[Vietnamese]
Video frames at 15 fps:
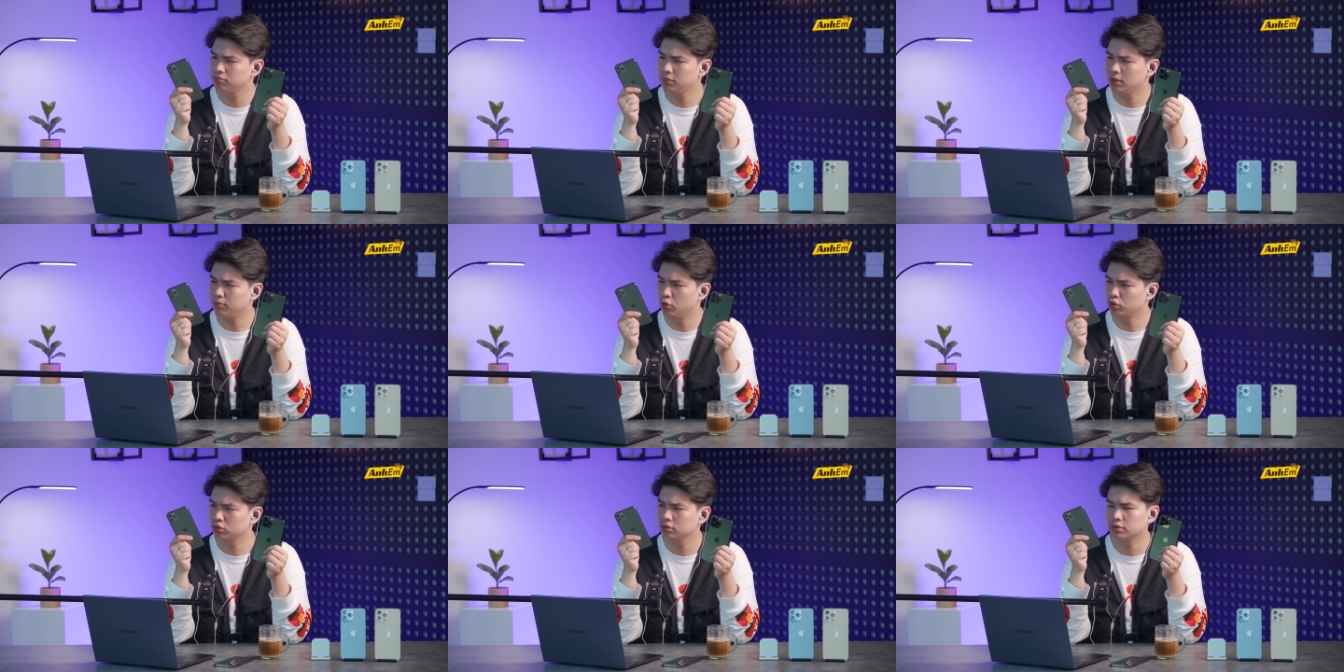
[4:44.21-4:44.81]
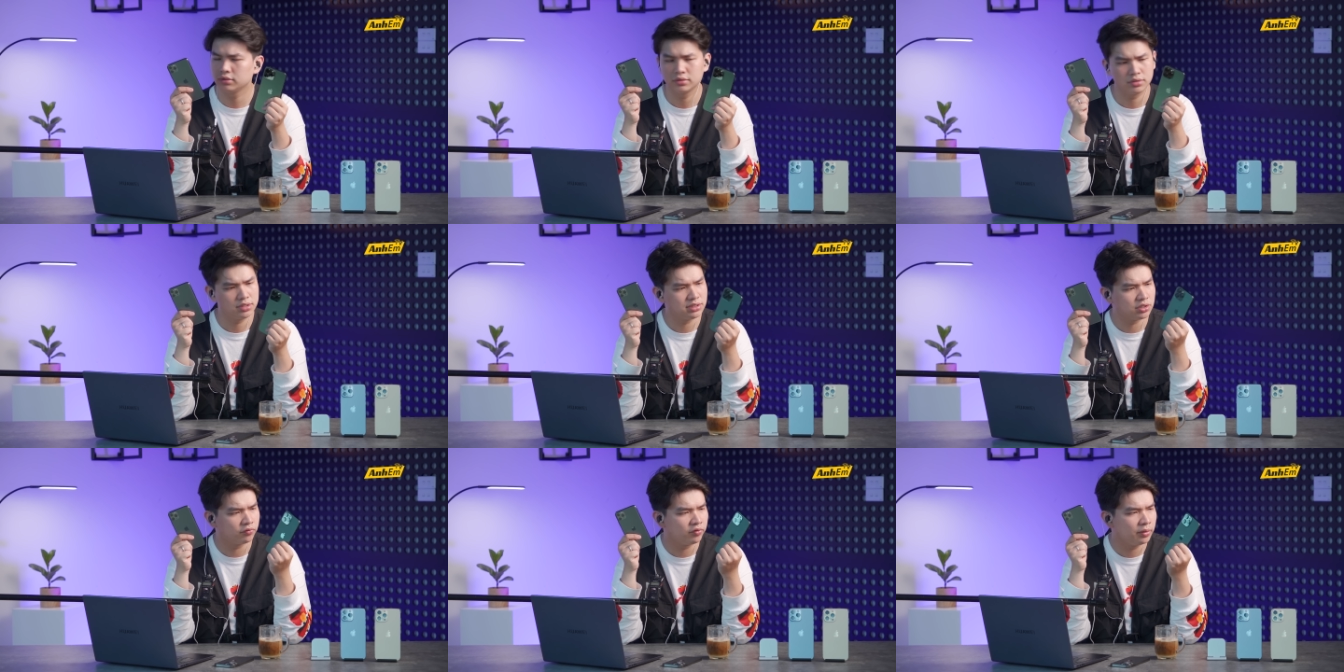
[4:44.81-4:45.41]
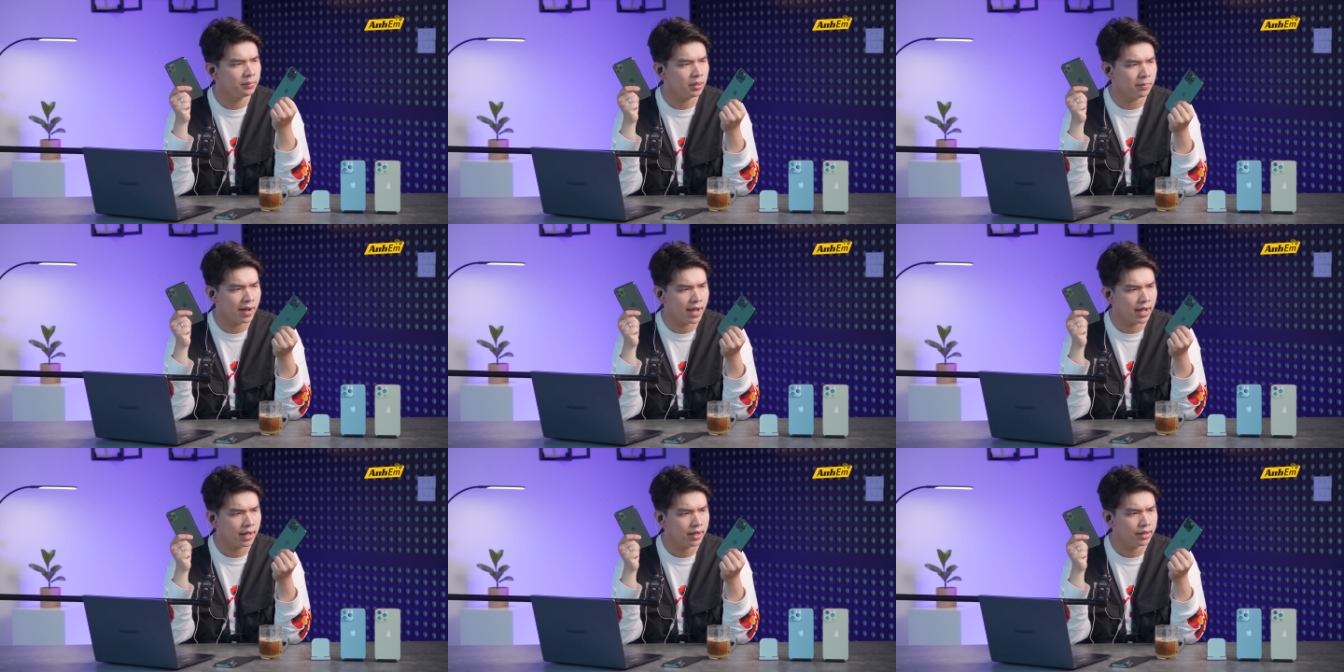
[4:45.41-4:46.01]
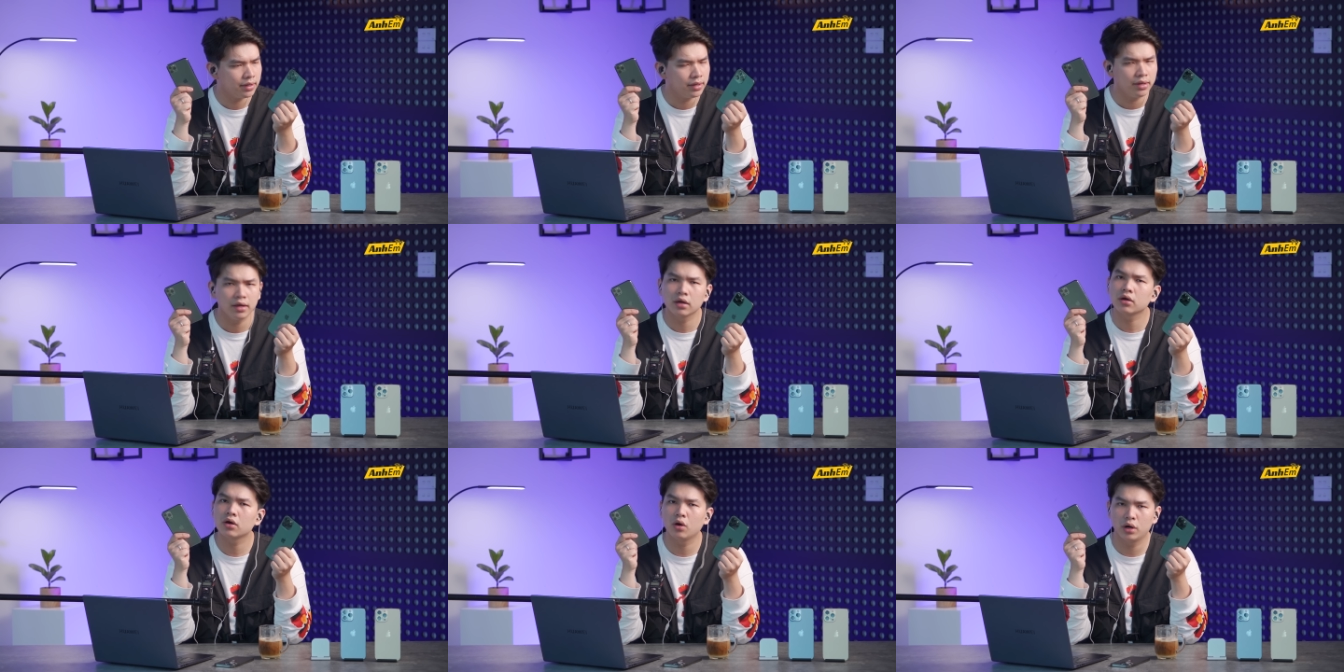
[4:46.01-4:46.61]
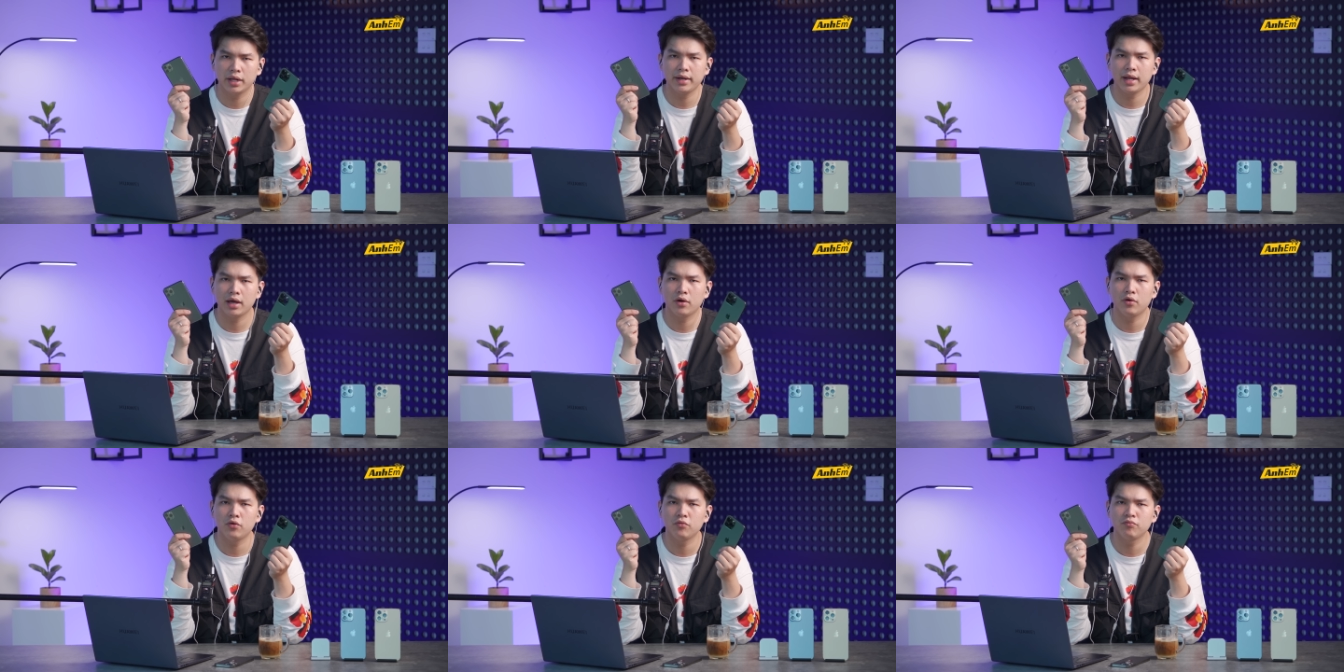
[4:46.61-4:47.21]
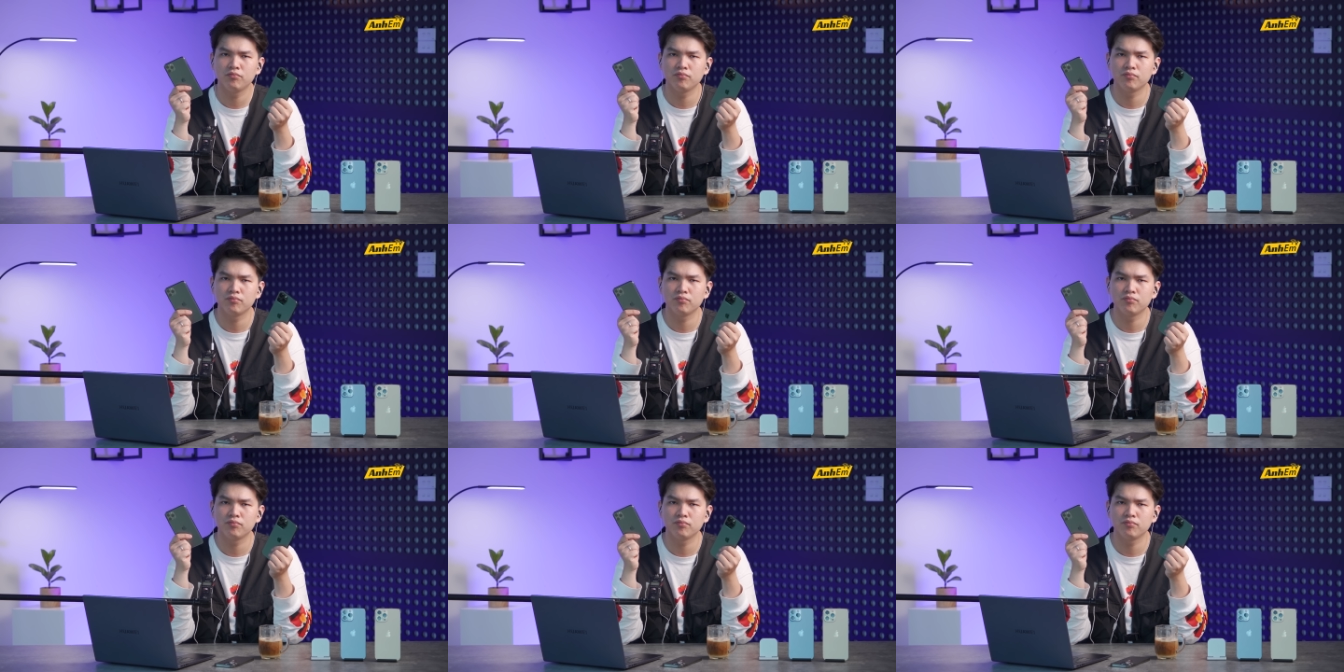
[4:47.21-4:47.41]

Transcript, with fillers: 11 thì giống với 13. Có lẽ nào